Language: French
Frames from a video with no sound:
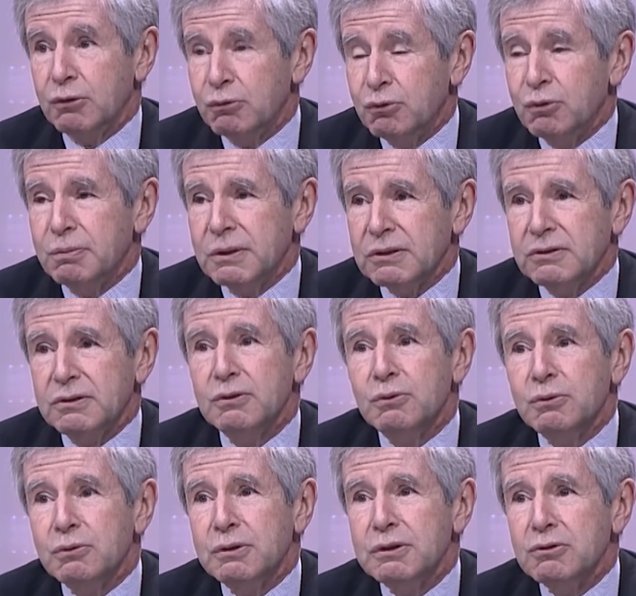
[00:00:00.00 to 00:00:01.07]
Dieu merci,
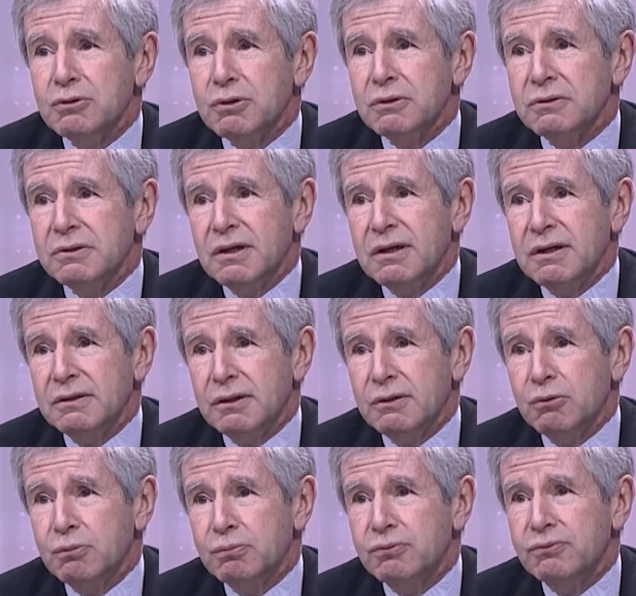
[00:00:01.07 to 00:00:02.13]
aucune chance qu'elle
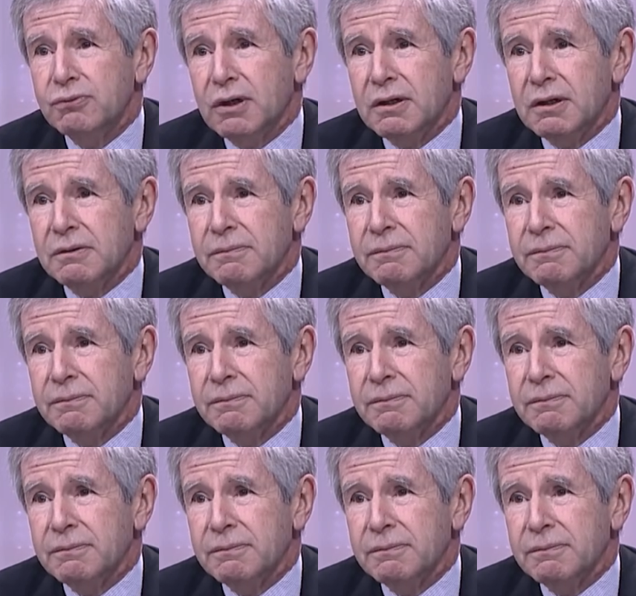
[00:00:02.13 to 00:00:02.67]
atteigne le pouvoir.